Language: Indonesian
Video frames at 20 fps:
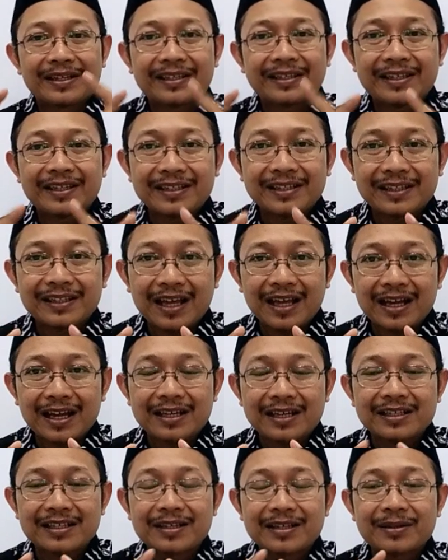Kita
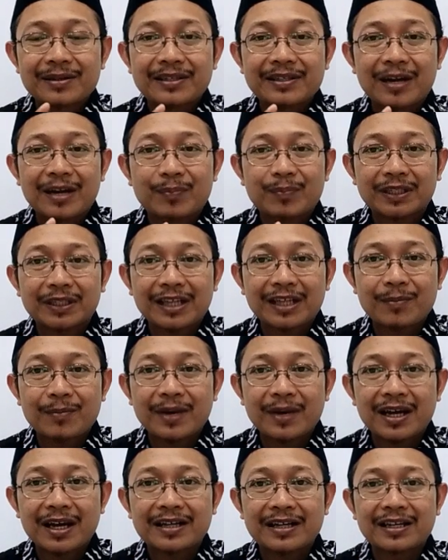yang
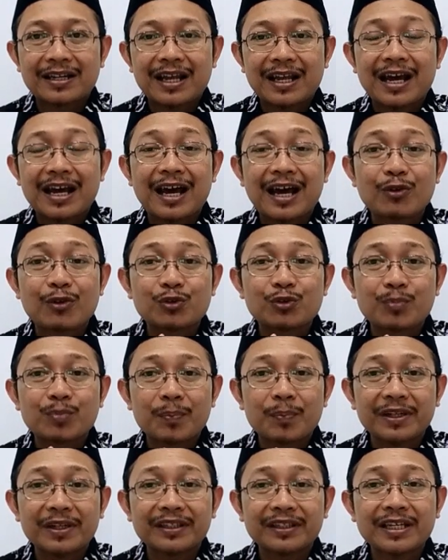pertama adalah harus
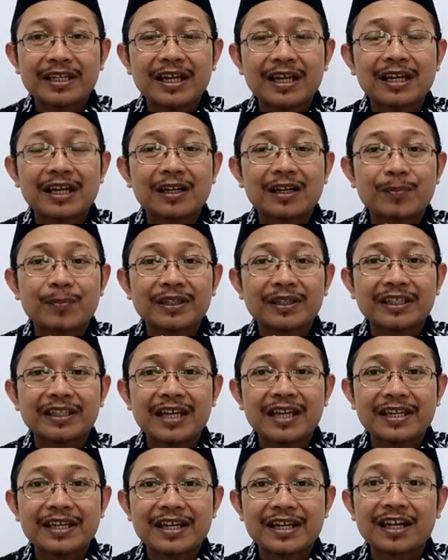mementingkan
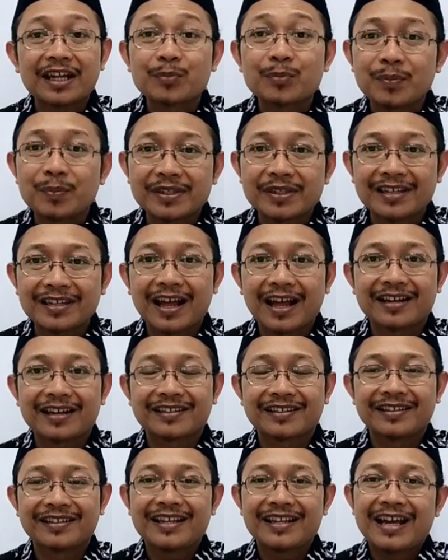kepentingan yang lebih besar.
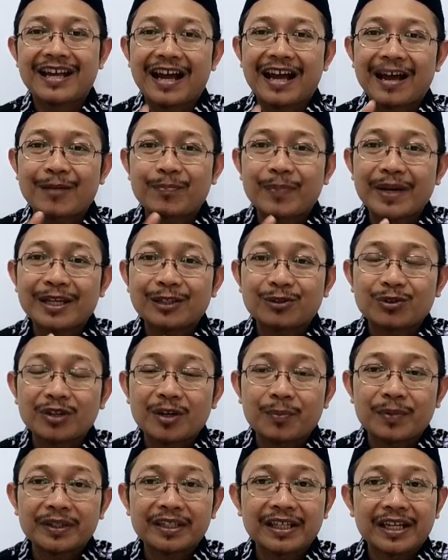Apa itu
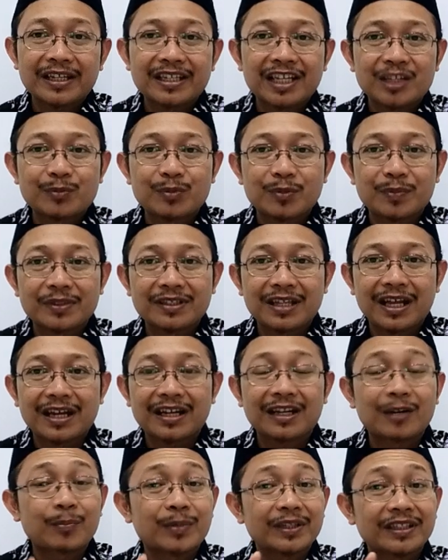kepentingan yang lebih
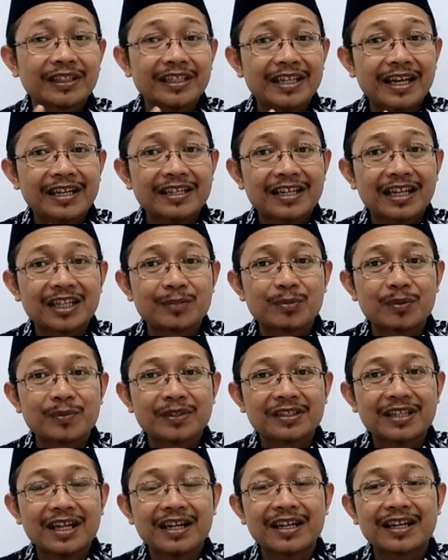besar? Kepentingan yang lebih
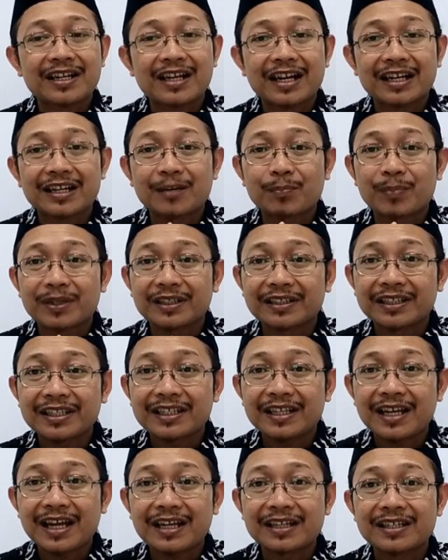besar adalah
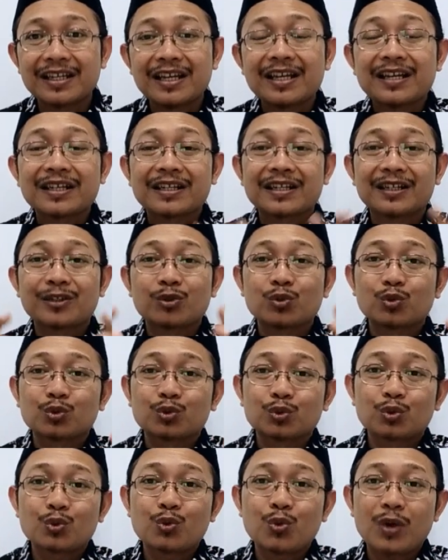kepentingan
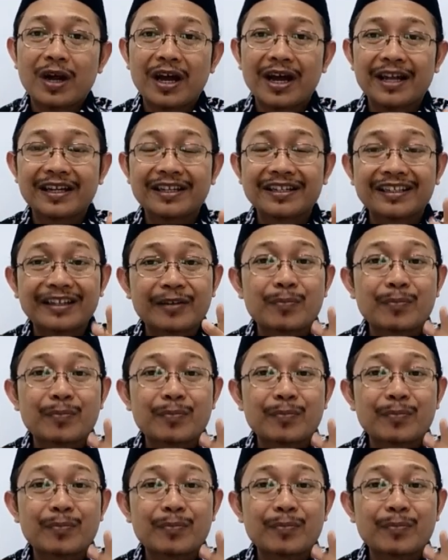keutuhan